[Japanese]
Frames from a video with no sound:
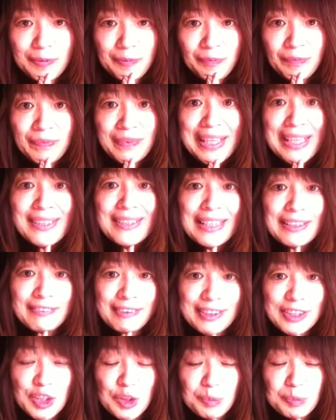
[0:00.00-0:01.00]
と現代
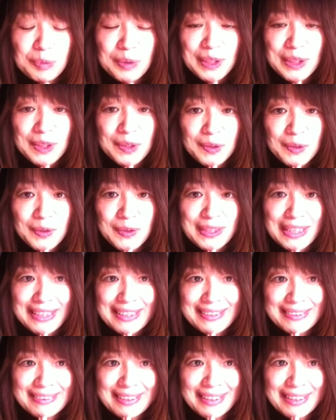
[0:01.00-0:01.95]
のエスプリの昨